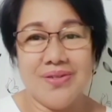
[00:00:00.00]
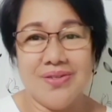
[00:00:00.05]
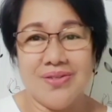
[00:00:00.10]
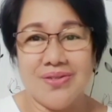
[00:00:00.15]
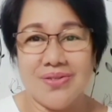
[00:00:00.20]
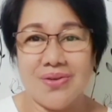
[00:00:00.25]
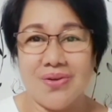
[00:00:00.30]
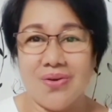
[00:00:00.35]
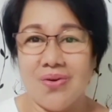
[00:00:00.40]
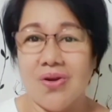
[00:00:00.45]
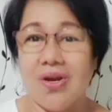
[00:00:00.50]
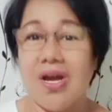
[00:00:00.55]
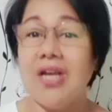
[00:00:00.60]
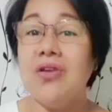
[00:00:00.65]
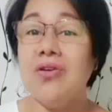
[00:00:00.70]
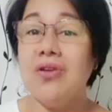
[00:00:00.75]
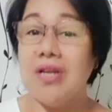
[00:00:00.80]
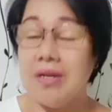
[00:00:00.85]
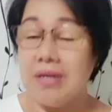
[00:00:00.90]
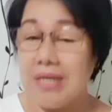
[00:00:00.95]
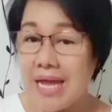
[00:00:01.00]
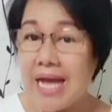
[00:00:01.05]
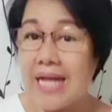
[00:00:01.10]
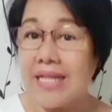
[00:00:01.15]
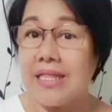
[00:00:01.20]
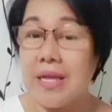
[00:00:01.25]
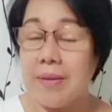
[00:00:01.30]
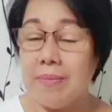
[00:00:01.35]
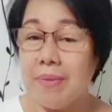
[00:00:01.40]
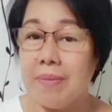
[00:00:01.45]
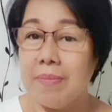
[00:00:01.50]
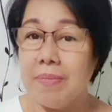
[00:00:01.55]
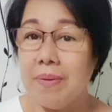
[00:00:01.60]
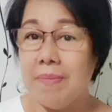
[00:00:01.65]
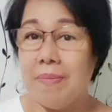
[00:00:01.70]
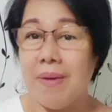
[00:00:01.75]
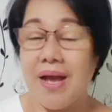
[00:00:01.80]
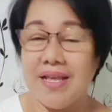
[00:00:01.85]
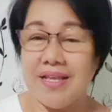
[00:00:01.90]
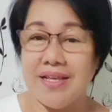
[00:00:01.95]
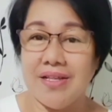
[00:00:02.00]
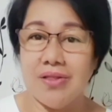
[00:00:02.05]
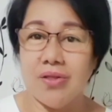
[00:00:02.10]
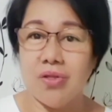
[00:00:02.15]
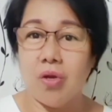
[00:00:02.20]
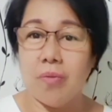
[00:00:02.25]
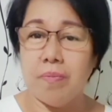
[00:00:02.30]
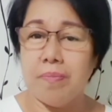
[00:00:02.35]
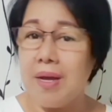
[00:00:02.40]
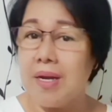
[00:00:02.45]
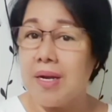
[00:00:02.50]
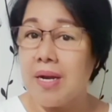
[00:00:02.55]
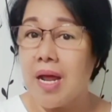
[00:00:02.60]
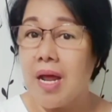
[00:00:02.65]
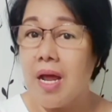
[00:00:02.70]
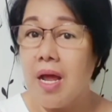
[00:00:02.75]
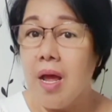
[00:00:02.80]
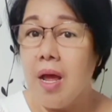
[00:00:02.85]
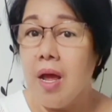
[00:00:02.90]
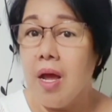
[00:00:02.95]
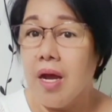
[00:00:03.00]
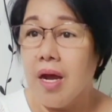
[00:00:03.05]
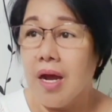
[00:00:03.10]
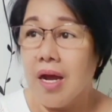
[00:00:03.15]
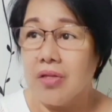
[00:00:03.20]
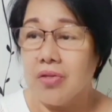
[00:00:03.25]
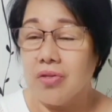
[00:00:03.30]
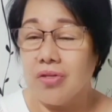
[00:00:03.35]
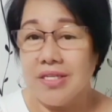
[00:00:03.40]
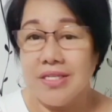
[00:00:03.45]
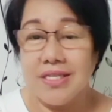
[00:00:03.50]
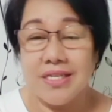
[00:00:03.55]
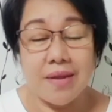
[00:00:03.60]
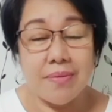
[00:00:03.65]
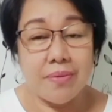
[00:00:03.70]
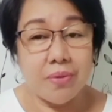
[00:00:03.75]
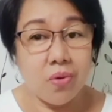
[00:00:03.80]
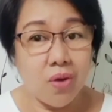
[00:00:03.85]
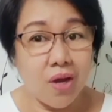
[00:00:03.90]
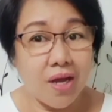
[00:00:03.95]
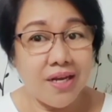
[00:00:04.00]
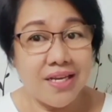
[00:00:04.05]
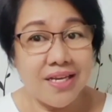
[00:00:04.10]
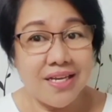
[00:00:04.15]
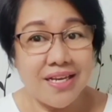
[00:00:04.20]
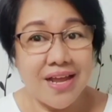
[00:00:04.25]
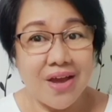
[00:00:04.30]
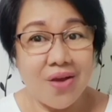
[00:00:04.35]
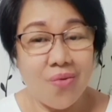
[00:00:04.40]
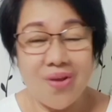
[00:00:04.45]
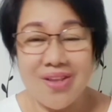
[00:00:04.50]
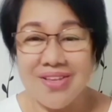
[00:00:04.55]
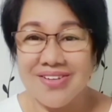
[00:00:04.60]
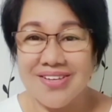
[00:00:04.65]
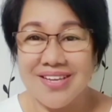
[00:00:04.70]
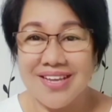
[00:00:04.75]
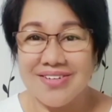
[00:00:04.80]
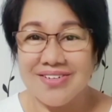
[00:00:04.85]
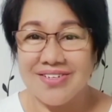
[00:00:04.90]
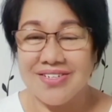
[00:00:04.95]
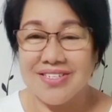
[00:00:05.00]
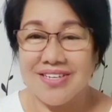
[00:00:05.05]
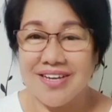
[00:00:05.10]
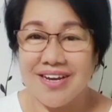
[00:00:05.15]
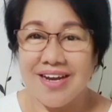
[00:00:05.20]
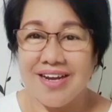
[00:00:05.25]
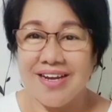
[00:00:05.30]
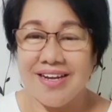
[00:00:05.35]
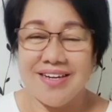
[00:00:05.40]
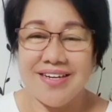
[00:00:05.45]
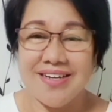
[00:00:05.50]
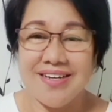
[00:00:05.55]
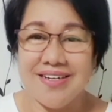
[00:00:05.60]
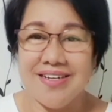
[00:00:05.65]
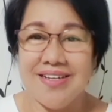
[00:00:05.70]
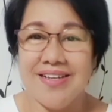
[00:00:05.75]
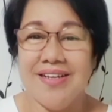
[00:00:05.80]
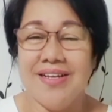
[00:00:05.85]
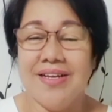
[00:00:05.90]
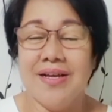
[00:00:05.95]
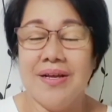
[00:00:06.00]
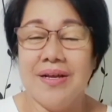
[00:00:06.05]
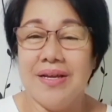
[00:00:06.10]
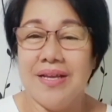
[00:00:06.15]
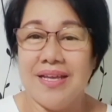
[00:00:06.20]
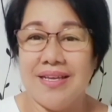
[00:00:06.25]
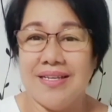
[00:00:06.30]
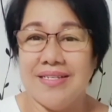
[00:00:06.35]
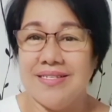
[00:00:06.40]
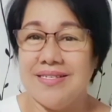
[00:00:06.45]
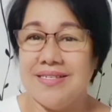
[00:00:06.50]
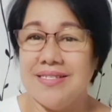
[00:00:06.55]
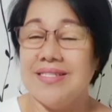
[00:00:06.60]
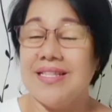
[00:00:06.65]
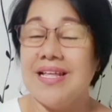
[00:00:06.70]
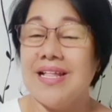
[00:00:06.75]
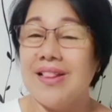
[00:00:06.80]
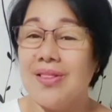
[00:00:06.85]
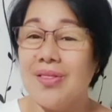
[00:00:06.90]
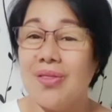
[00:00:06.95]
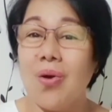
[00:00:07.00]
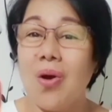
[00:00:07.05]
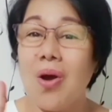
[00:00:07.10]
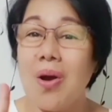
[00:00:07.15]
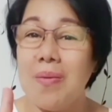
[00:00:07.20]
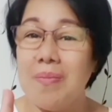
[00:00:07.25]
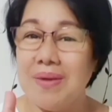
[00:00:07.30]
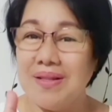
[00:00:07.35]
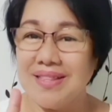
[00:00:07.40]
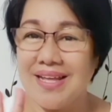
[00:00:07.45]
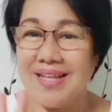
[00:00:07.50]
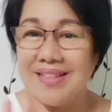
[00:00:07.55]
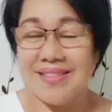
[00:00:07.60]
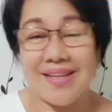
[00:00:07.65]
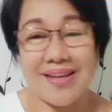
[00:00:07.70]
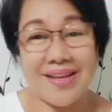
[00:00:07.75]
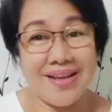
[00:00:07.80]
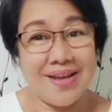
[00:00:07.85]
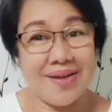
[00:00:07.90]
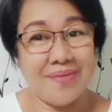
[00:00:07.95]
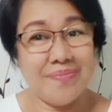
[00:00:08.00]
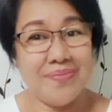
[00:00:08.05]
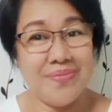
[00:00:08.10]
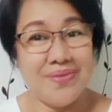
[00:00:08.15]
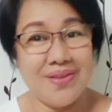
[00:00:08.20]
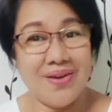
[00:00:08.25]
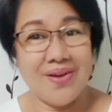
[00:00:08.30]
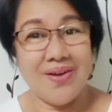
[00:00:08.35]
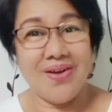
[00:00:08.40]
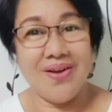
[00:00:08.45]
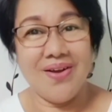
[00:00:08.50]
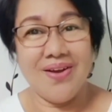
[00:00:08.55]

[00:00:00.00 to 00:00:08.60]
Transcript: So, kayo lang lahat ang magbabayad nun. Para, patulad sinabi ko kanina, when you get retired, is tatlo ang matatanggap nyo.